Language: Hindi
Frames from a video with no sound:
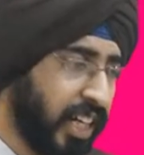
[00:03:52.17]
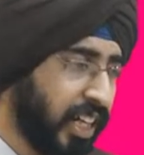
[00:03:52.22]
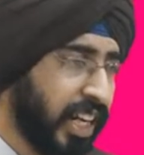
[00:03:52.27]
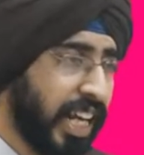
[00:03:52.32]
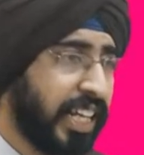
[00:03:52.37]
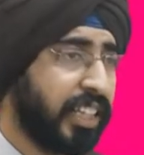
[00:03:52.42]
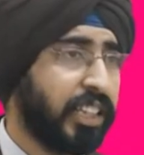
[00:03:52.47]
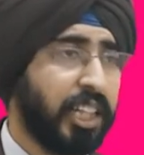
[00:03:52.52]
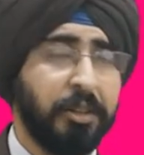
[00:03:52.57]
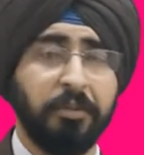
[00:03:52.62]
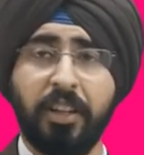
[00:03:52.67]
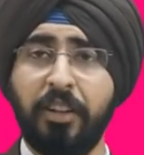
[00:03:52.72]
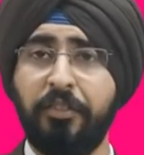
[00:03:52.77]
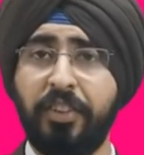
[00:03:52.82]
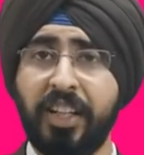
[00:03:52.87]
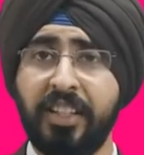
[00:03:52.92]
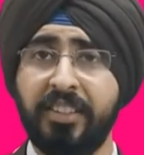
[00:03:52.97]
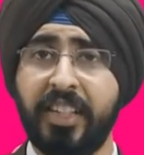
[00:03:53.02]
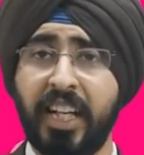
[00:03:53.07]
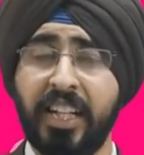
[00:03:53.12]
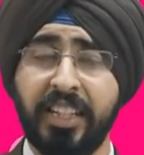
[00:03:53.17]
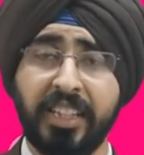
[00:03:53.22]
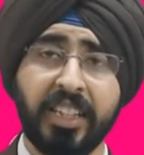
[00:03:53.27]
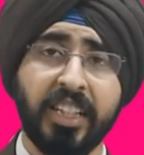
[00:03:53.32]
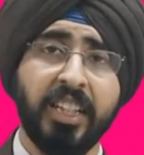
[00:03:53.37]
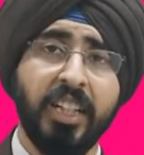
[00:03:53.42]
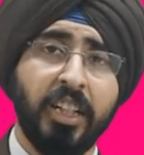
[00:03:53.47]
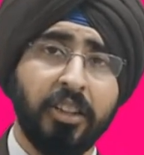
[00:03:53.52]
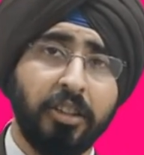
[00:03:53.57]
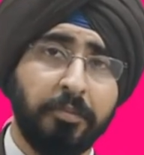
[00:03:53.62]
अगर आइसक्रीम की फ्रेंचाइजी
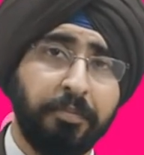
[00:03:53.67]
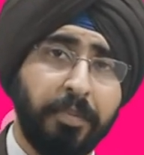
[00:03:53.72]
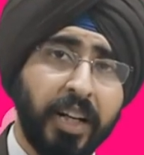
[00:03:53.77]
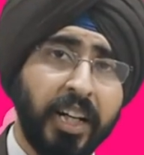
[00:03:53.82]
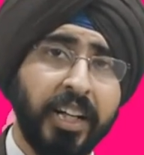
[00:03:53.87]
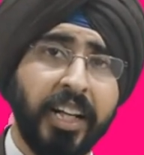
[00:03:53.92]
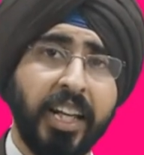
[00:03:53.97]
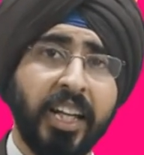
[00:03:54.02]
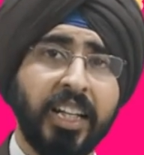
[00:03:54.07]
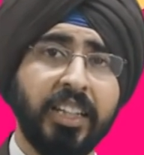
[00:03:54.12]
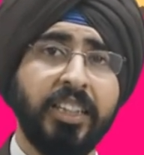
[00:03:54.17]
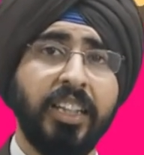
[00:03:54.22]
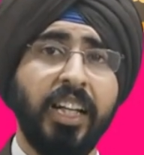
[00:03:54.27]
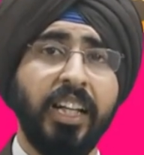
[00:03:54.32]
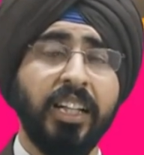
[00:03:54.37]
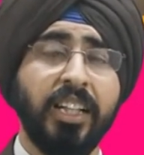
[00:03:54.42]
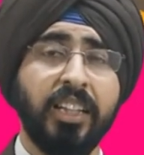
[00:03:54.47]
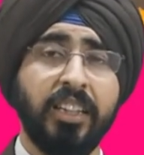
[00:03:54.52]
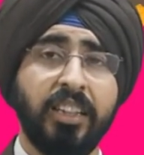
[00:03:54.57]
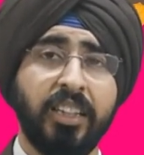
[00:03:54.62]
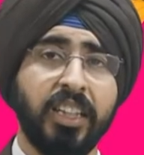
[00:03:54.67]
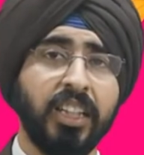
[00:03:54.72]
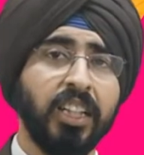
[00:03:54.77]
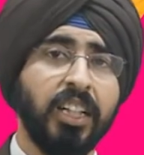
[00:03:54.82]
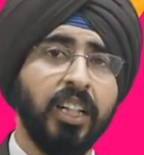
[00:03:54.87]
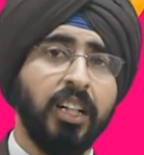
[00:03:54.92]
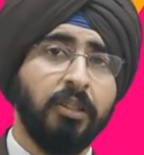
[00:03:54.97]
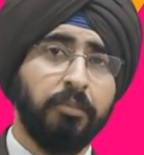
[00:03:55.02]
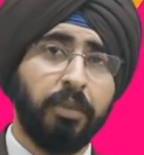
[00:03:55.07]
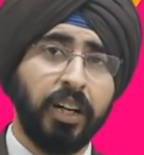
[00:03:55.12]
है तो पर डे की सेल कितनी है
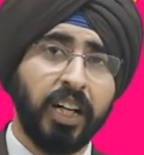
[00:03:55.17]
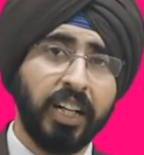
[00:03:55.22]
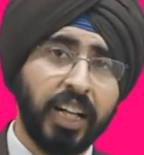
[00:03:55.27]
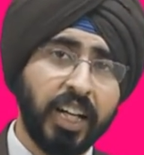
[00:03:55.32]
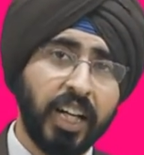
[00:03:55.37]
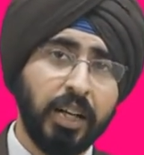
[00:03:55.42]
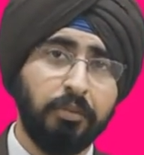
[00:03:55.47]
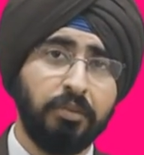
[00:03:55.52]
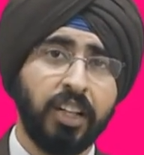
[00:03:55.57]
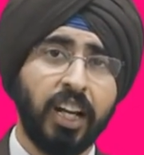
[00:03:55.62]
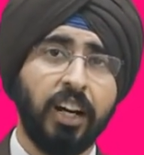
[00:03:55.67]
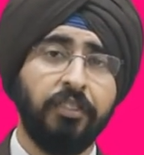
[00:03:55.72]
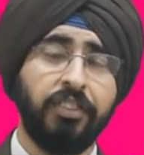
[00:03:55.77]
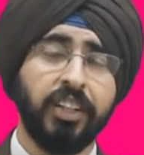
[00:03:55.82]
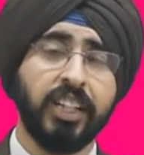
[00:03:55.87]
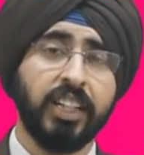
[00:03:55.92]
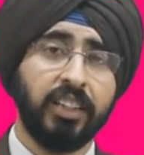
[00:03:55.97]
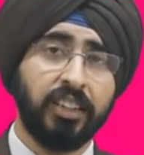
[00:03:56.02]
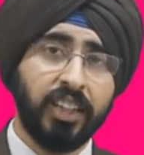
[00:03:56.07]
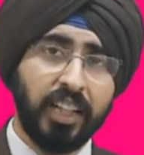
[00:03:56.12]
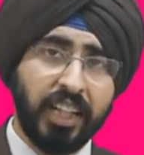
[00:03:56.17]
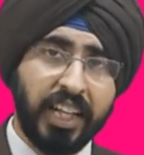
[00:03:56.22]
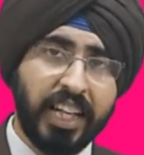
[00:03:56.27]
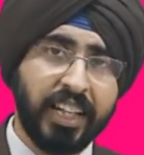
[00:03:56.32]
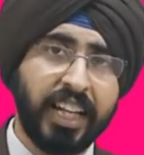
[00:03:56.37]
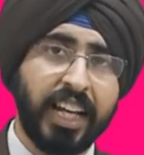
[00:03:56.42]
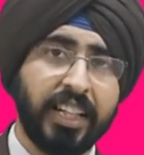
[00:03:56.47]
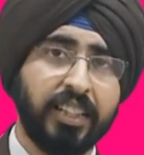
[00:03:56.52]
पर डे का मुनाफा कितना एक